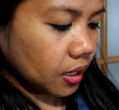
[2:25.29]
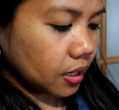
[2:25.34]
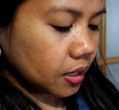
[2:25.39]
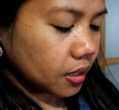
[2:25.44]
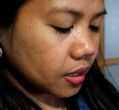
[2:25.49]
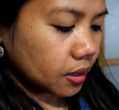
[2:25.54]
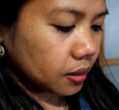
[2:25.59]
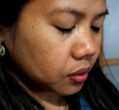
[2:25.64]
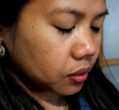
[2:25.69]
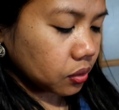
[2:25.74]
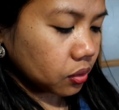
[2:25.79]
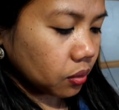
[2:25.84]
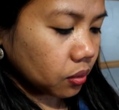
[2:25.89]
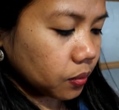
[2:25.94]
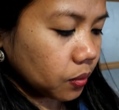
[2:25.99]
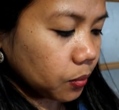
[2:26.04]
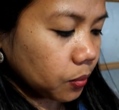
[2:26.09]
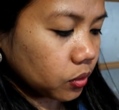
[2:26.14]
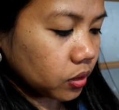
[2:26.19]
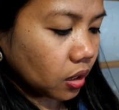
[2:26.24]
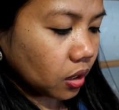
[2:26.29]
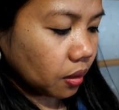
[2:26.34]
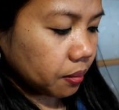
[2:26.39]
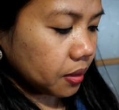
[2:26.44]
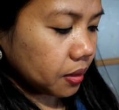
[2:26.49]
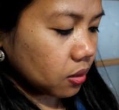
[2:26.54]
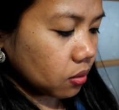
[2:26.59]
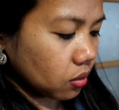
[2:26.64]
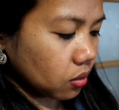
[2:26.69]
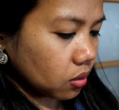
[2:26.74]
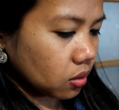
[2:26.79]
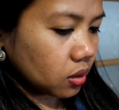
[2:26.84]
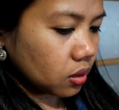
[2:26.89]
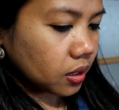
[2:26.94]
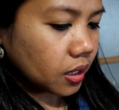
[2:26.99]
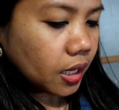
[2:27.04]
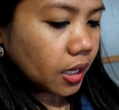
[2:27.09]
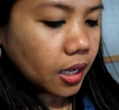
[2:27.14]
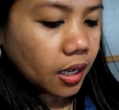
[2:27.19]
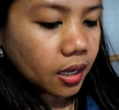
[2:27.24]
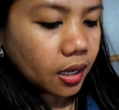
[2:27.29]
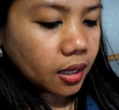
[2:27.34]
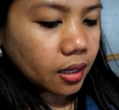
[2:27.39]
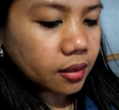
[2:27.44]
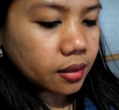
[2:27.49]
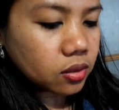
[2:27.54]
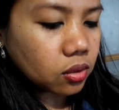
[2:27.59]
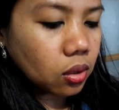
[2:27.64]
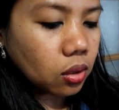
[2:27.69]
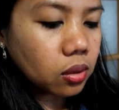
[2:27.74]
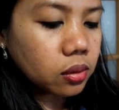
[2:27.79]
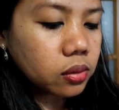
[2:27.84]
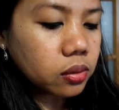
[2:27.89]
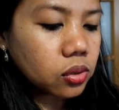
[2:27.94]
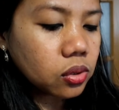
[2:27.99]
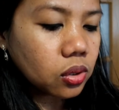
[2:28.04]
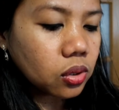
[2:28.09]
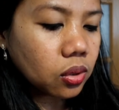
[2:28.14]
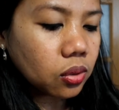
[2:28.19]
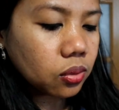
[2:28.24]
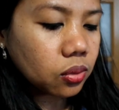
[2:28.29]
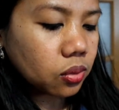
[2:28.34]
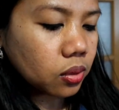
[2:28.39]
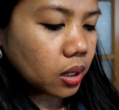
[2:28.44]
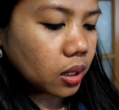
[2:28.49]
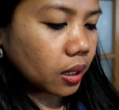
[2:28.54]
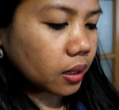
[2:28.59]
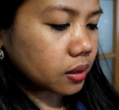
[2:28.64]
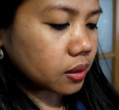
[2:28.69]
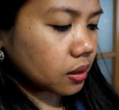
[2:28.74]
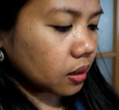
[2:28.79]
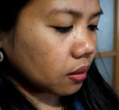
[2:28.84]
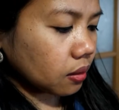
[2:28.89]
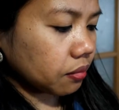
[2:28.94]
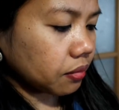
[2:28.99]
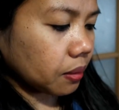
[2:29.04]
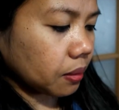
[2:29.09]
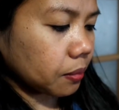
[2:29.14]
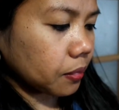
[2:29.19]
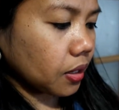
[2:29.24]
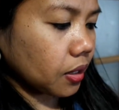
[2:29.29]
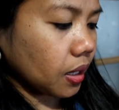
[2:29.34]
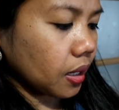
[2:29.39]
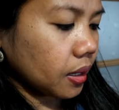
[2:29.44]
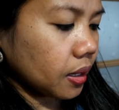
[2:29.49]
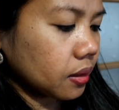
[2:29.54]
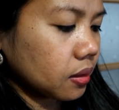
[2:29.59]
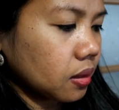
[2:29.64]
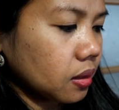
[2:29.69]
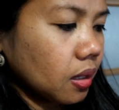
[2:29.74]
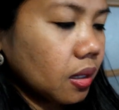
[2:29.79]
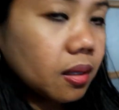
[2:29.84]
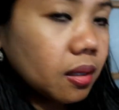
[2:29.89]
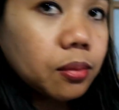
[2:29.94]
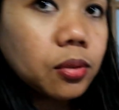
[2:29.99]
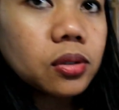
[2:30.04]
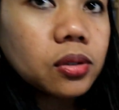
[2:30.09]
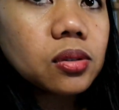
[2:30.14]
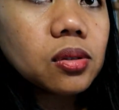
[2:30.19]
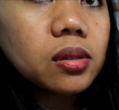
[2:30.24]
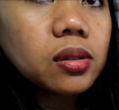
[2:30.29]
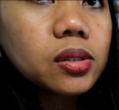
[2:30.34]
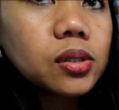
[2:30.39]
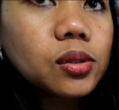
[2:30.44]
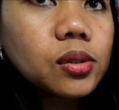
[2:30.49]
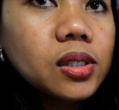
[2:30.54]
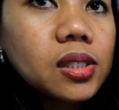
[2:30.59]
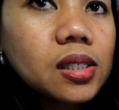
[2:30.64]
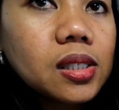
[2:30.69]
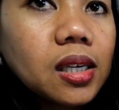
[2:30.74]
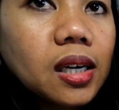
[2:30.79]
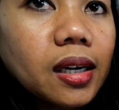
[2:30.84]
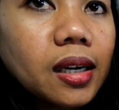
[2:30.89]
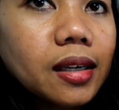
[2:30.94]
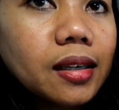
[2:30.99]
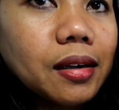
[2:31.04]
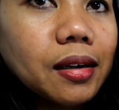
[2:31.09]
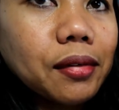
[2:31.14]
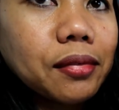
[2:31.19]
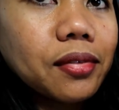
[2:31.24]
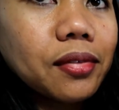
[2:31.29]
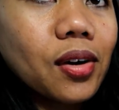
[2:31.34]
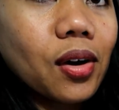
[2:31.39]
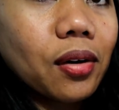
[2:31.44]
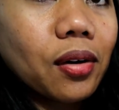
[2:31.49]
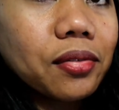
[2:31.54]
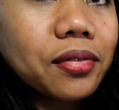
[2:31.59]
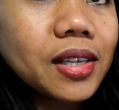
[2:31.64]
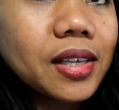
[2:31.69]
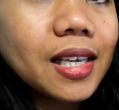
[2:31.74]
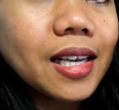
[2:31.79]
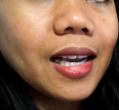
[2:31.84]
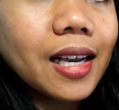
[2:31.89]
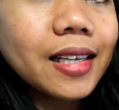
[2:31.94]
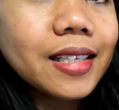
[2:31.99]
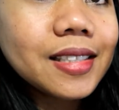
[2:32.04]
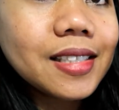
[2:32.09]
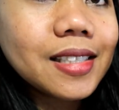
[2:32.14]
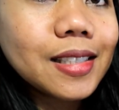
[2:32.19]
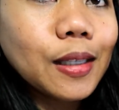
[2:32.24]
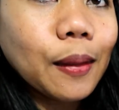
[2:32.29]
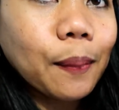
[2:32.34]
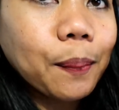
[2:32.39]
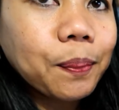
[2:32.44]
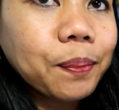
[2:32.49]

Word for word: Yes, so pumunta kami doon. And also, aside from that, I bought also this kind of coffee guys.